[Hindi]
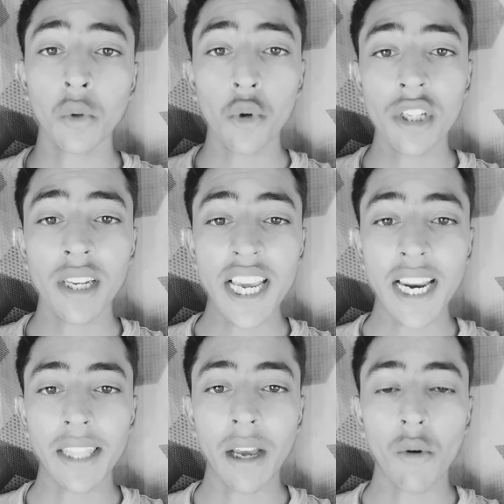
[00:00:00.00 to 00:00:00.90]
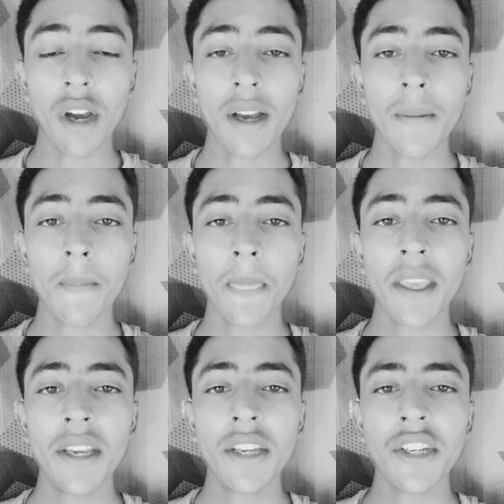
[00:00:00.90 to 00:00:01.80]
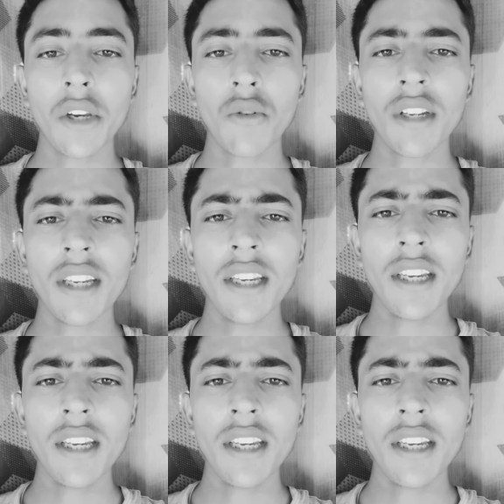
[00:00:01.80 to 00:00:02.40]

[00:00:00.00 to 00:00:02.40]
कुछ नहीं करना होगा क्योंकि